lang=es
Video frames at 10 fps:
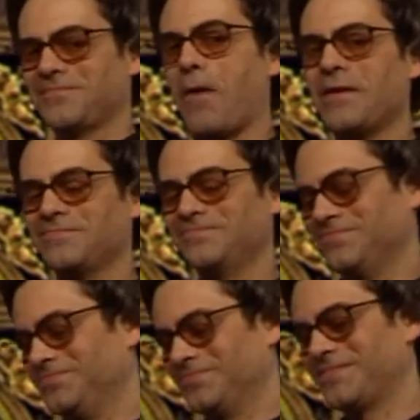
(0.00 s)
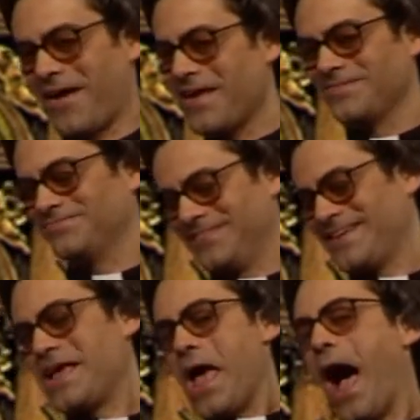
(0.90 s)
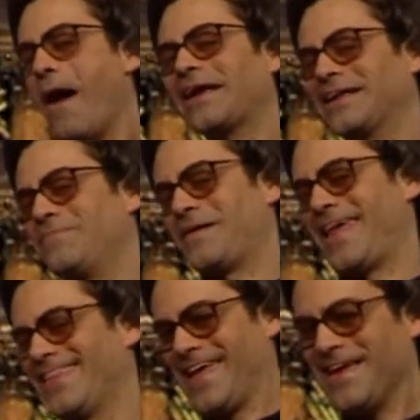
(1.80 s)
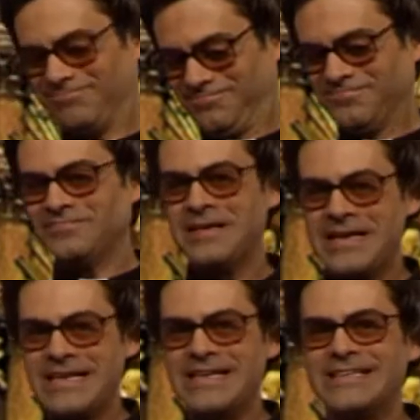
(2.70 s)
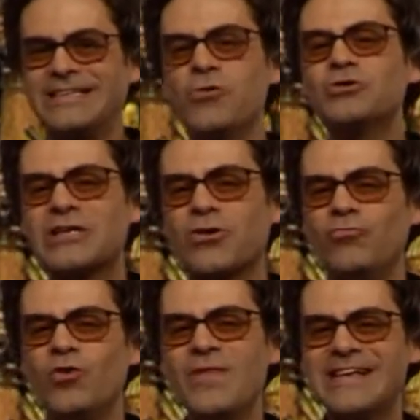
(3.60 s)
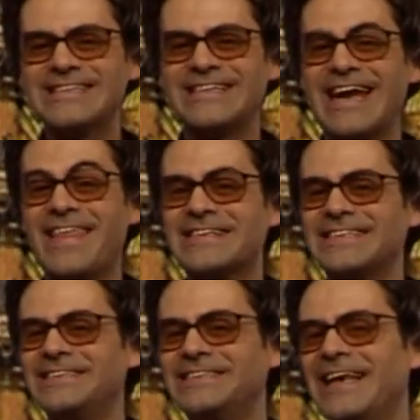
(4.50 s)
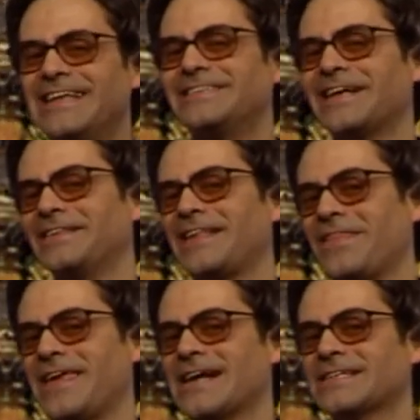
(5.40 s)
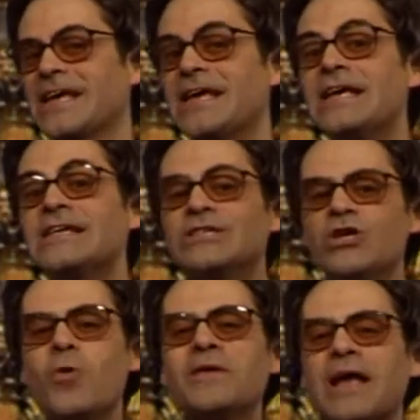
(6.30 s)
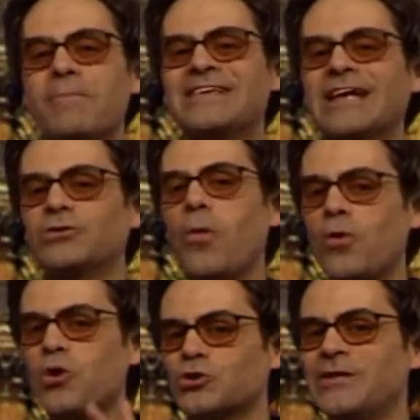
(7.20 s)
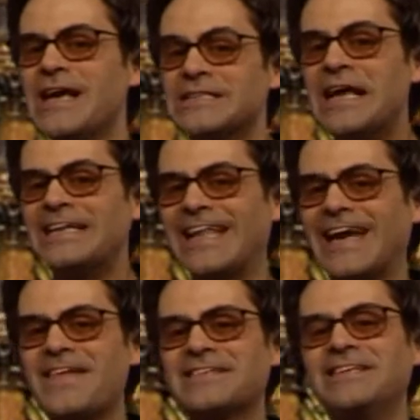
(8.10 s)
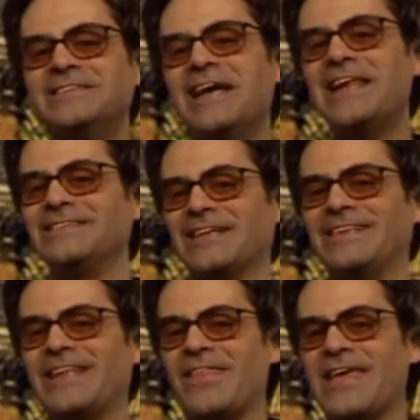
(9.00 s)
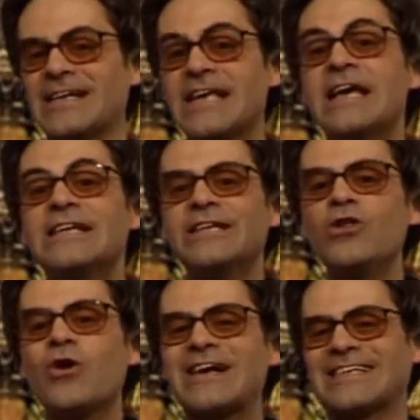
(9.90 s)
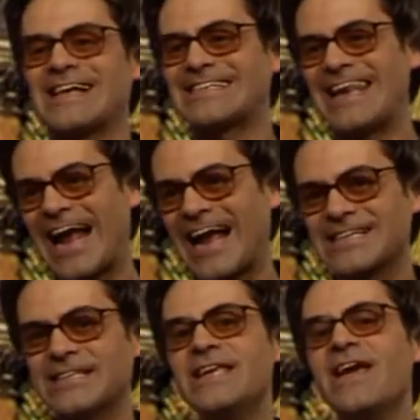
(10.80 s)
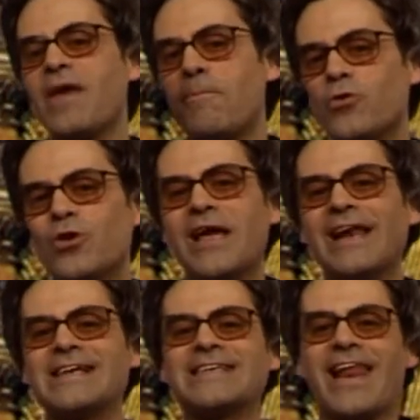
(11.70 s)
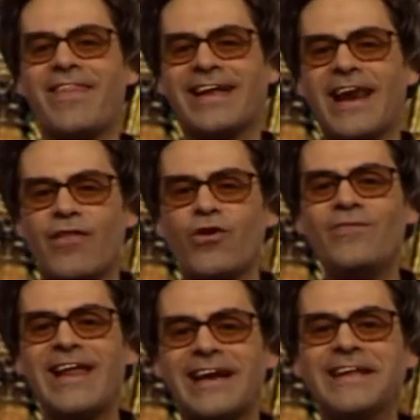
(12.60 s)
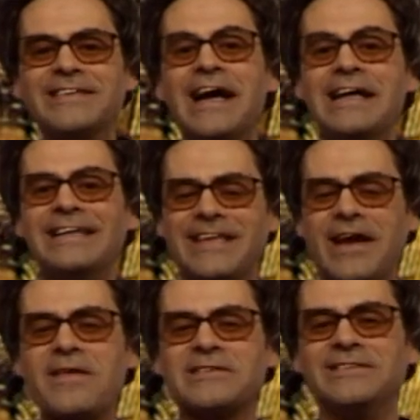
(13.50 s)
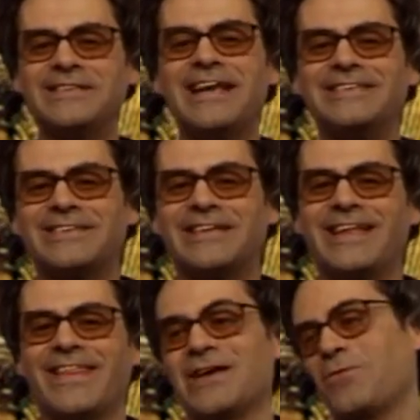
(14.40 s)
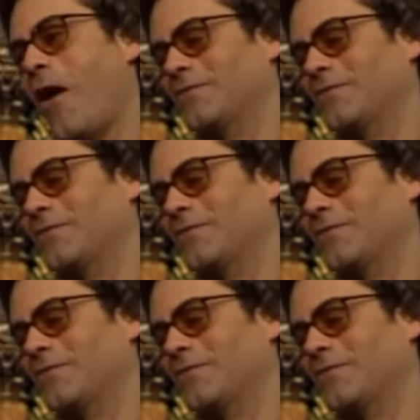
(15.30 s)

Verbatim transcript: A ver, a ver. A ver qué te parece. Si usas condones, te quedas sin tele en 30 días. Si no vas a misa todos los días, te quedas sin tele en 30 días. Si no cascas la casilla de apoyo a la iglesia en la declaración de la renta, te quedas sin tele en 30 días.